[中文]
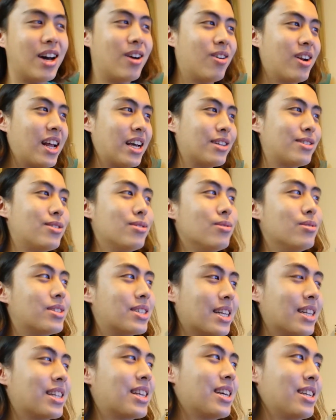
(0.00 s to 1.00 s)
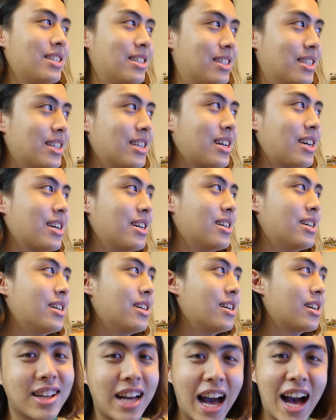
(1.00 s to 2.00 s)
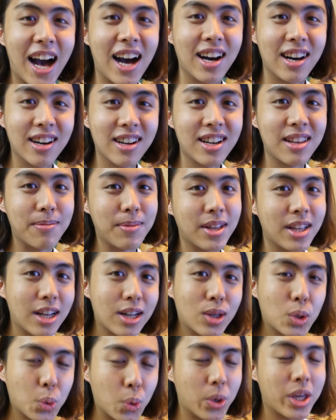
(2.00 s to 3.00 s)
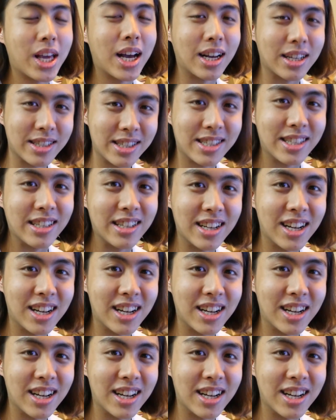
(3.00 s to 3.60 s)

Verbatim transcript: 然后来去增添你这个卡盒里面的多样性